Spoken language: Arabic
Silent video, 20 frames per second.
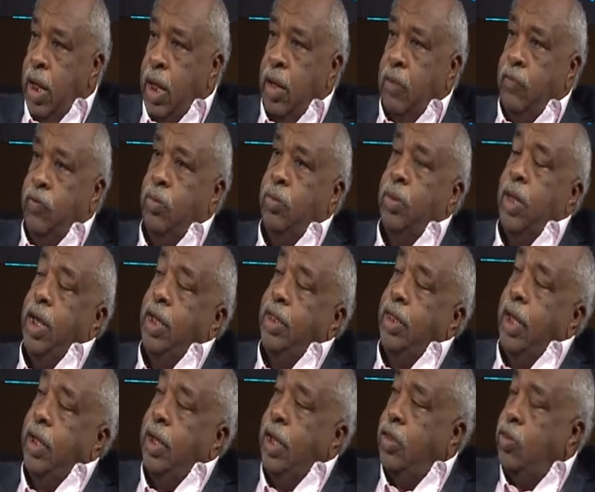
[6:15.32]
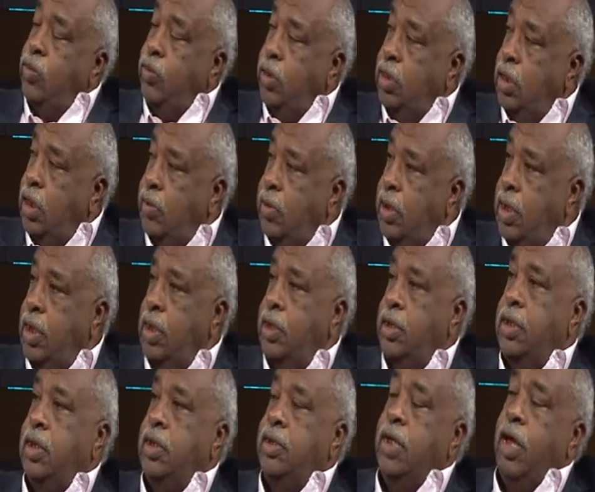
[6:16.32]
في بدايه حياتهم عندما
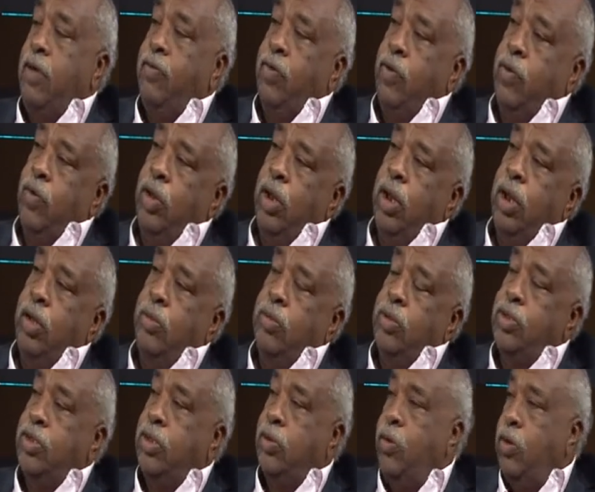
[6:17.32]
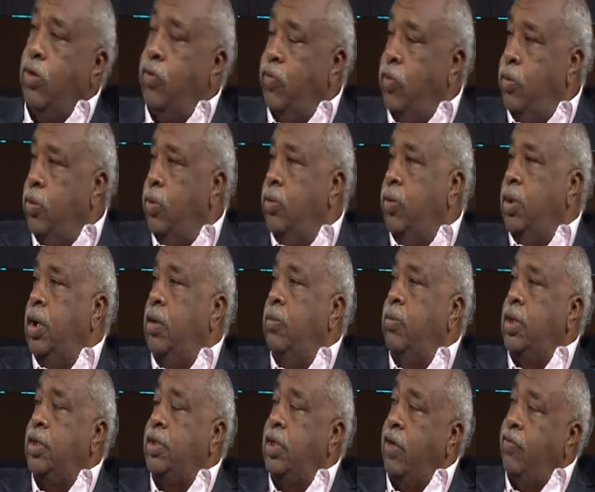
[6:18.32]
سافروا الى مصر وفي
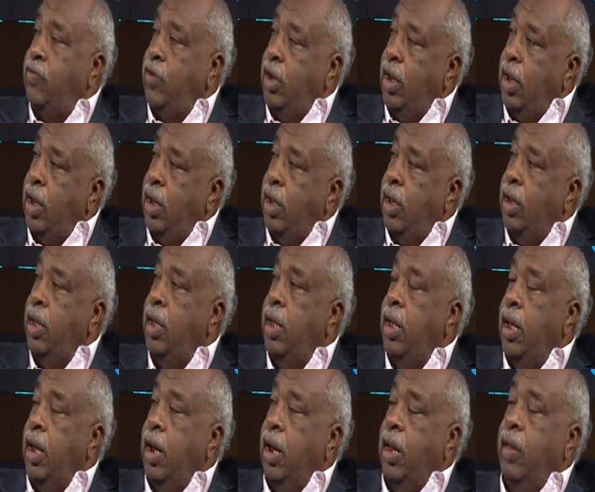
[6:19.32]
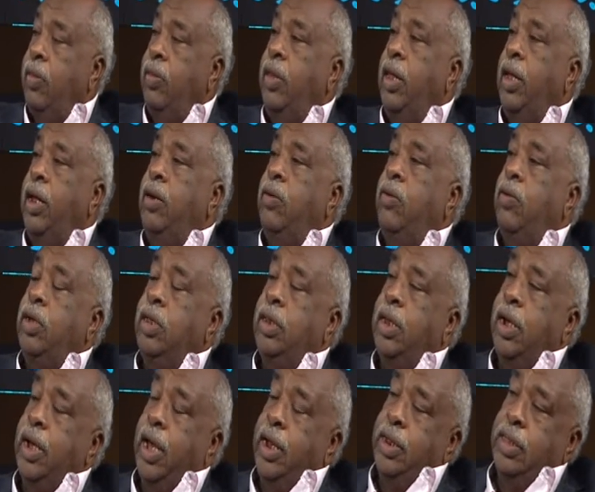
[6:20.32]
ممن سافر الى لندن وكذا
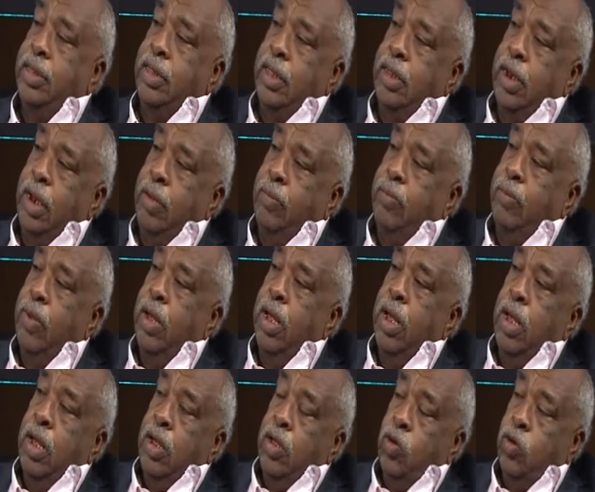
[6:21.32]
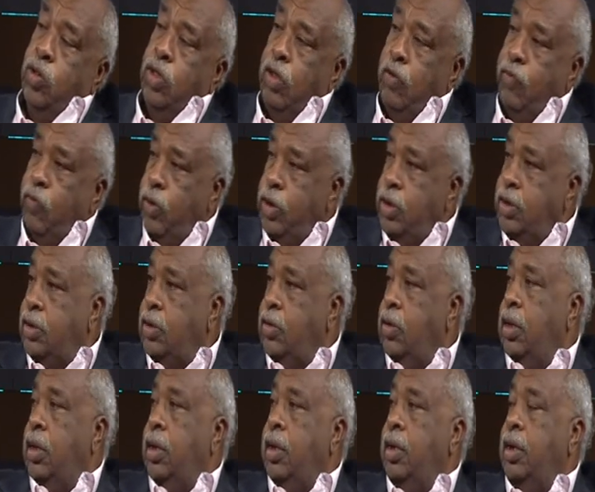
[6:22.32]
كان التدريب يتيح فرص
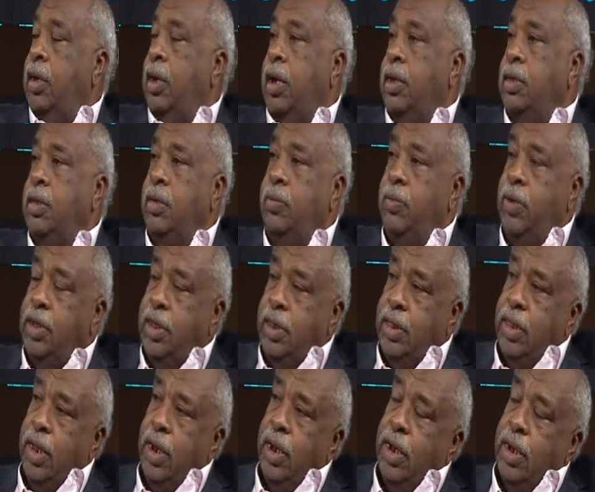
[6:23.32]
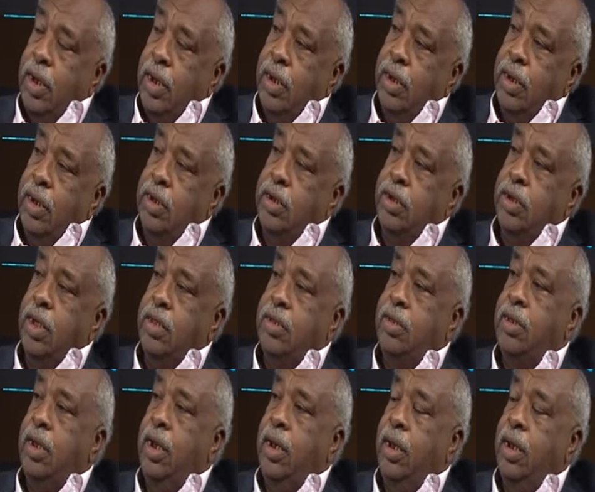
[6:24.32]
آه، عظيمة جدا
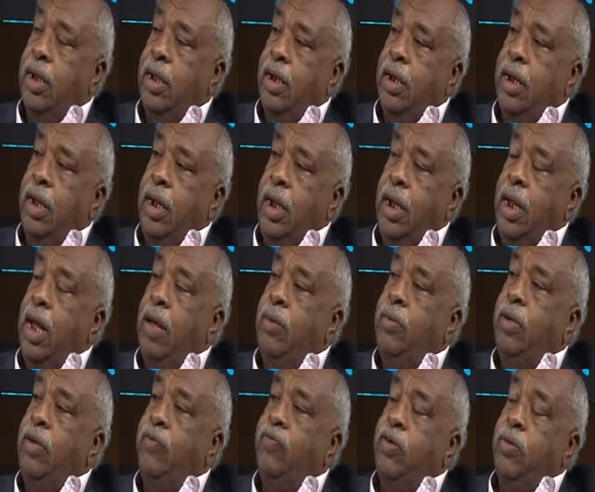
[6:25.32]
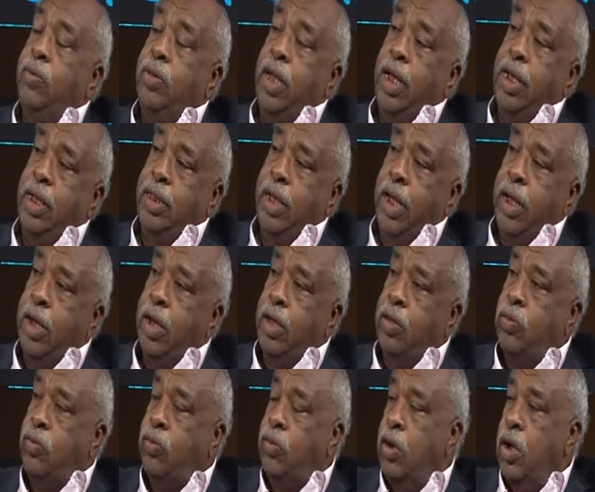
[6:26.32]
للشخص الإعلامي في بداية
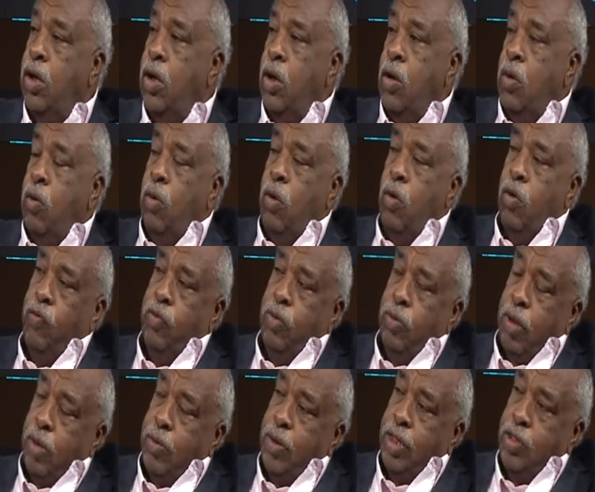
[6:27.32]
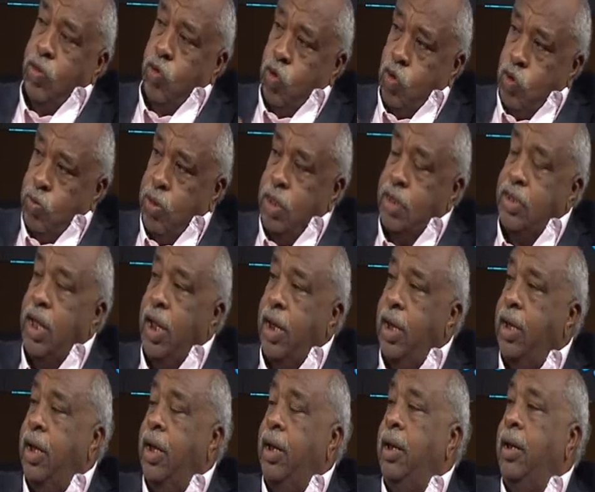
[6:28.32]
حياته وهو فيما بعد يصبح ذلك